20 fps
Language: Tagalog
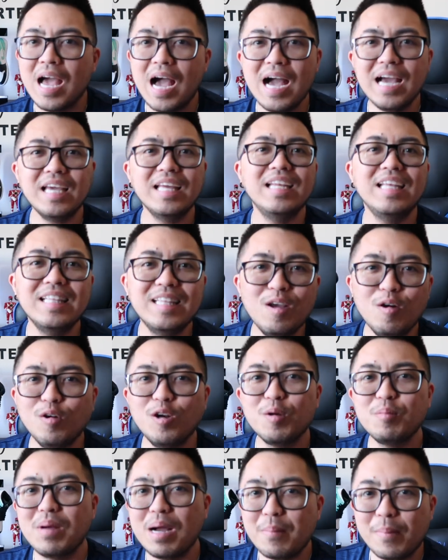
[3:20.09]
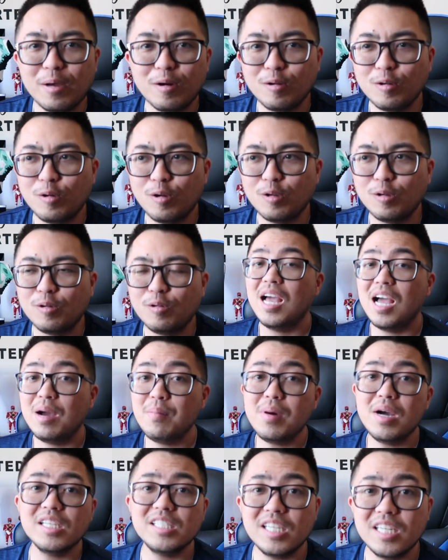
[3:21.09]
Again, hindi ako nagmamarunong. Ang
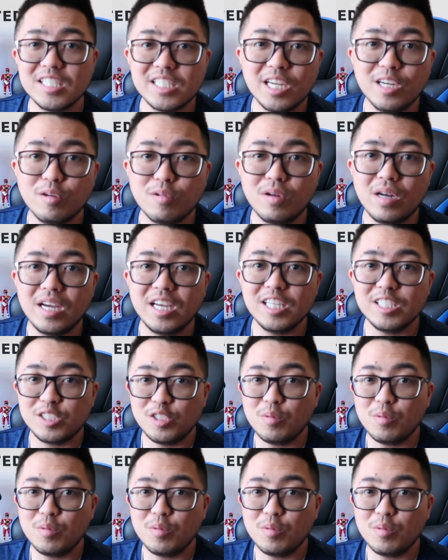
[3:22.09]
mga sinishare ko lang is